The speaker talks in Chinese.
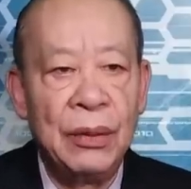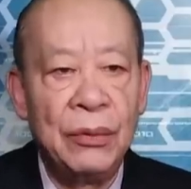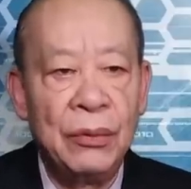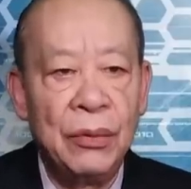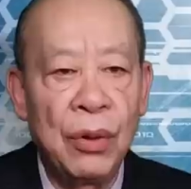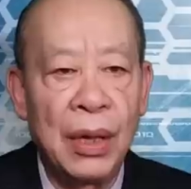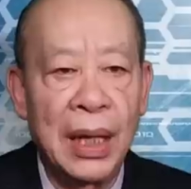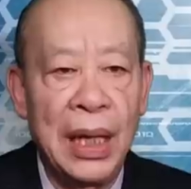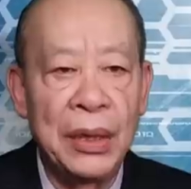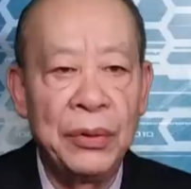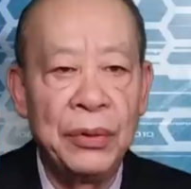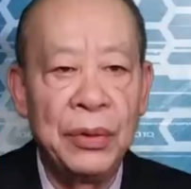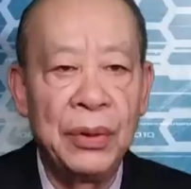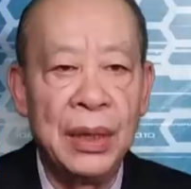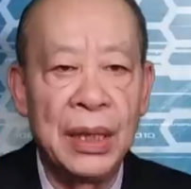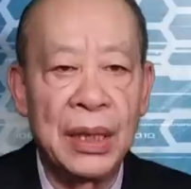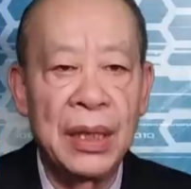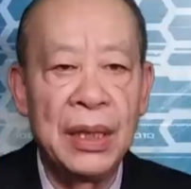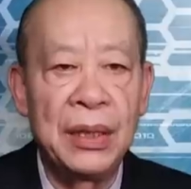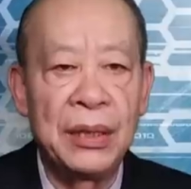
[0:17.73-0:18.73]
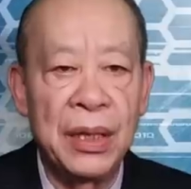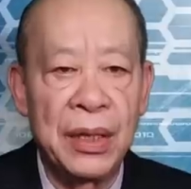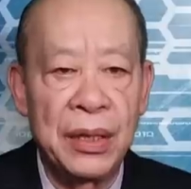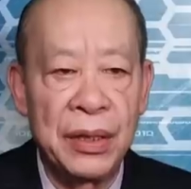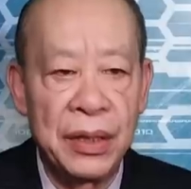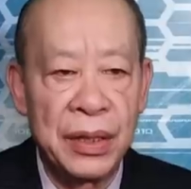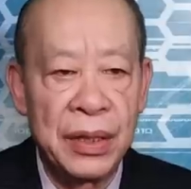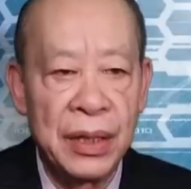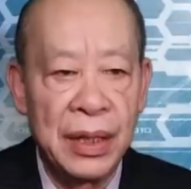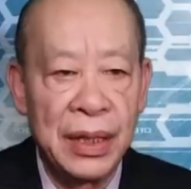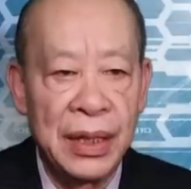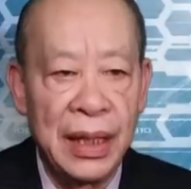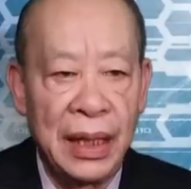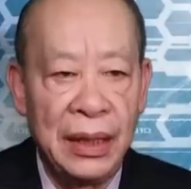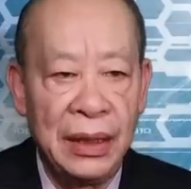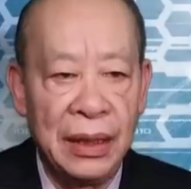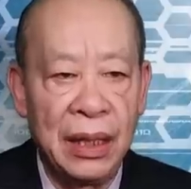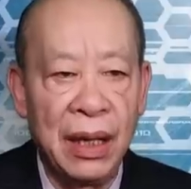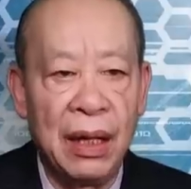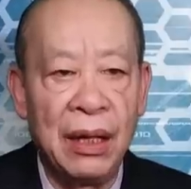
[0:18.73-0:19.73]
乌克兰军队甚至只剩下
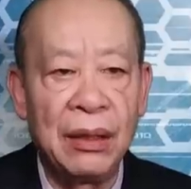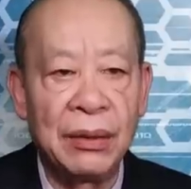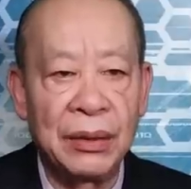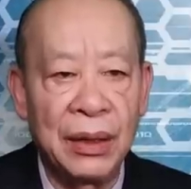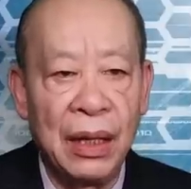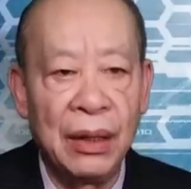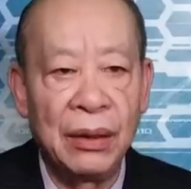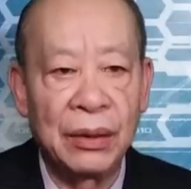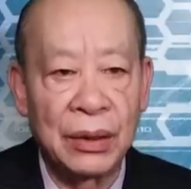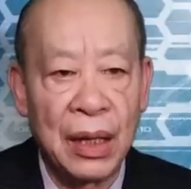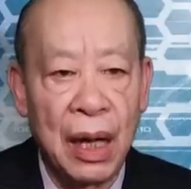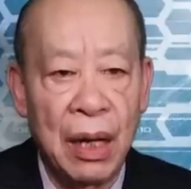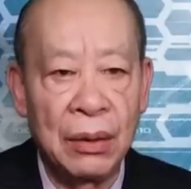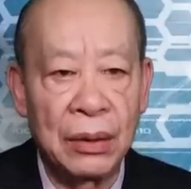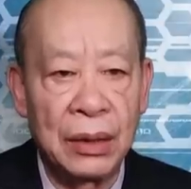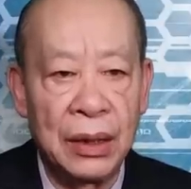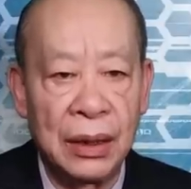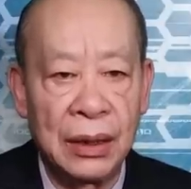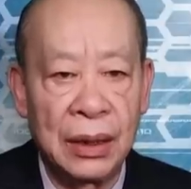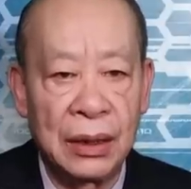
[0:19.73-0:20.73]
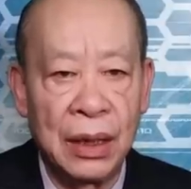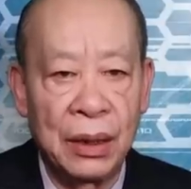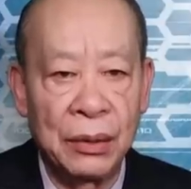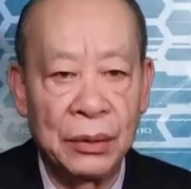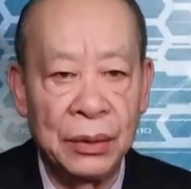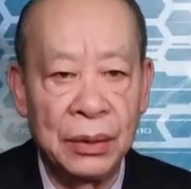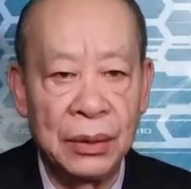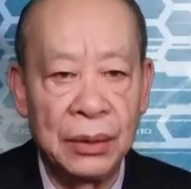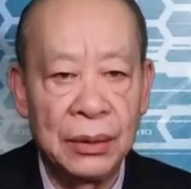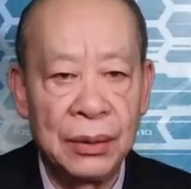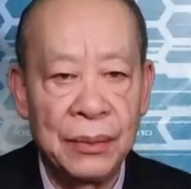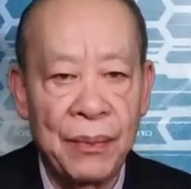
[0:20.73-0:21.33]
一条能够逃生的道路，